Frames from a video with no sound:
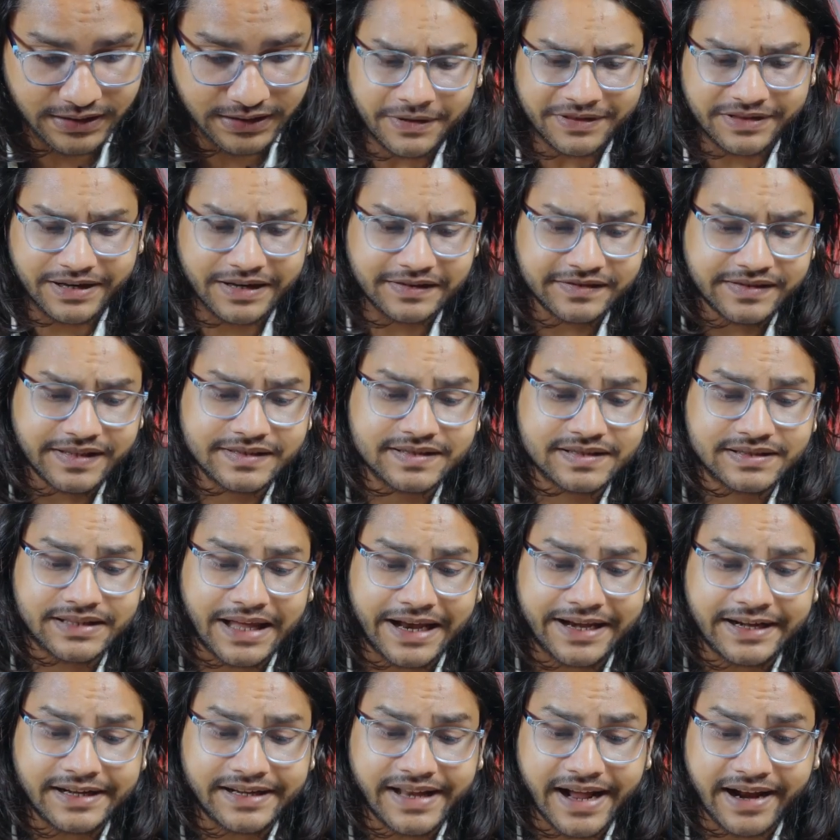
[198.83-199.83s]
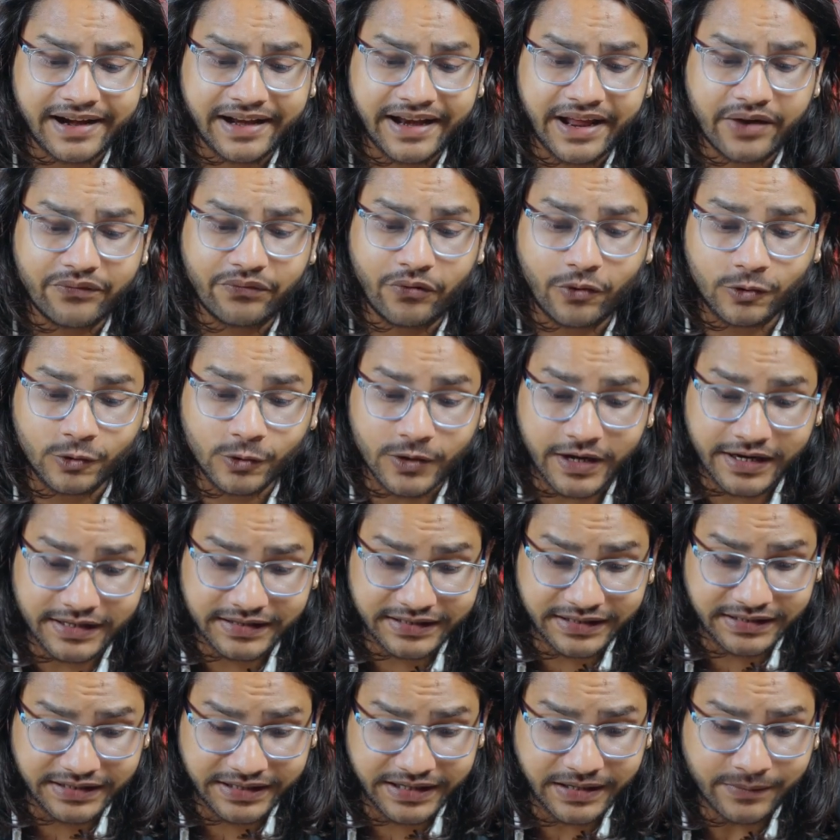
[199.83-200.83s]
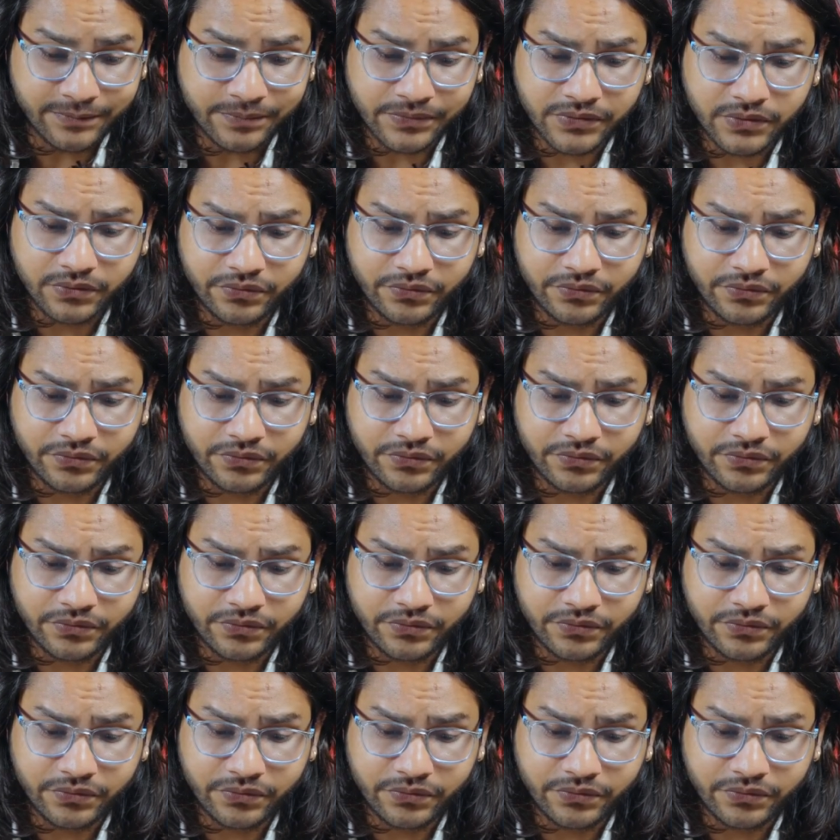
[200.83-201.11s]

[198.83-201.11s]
मैं थ्री सिक्स नाइन टेक्निक फॉलो करती थी